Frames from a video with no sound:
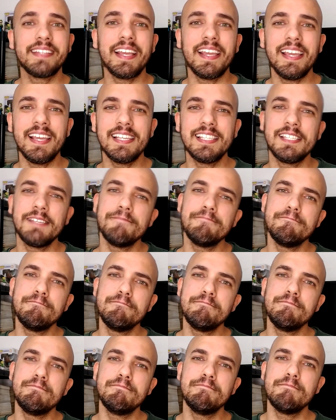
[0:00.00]
tem esse,
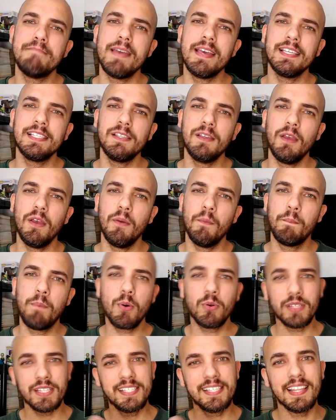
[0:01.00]
esse um
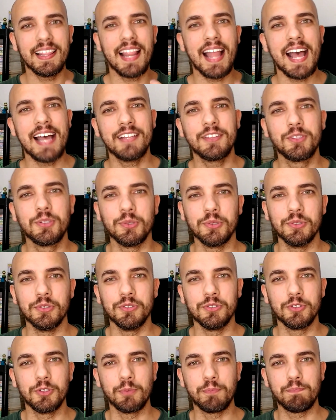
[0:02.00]
pouco desse lado
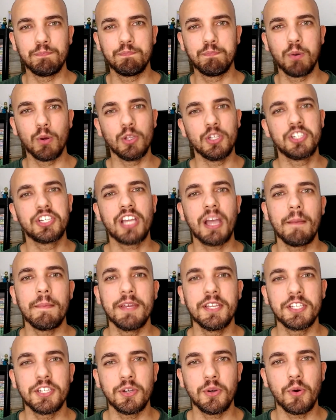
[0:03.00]
do
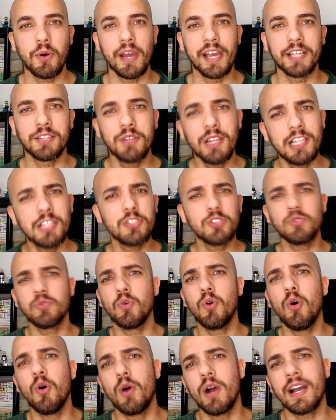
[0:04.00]
politicamente incorreto. Ele
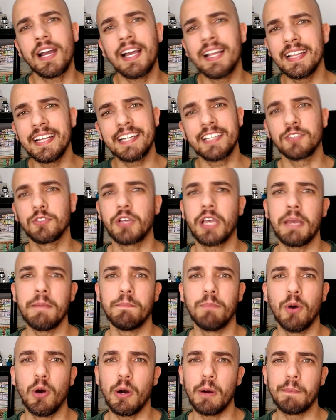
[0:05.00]
zoou a galera do
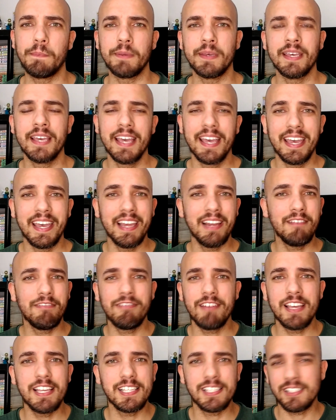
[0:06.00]
K-pop, ele
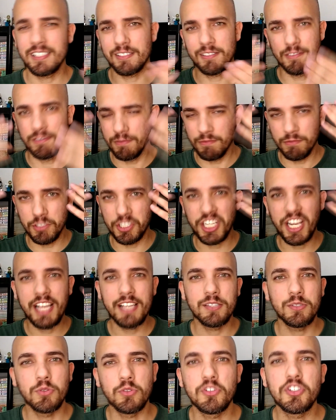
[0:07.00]
fez
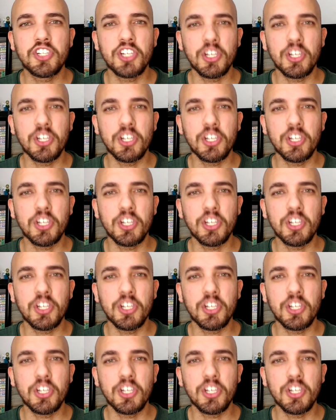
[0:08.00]
gestos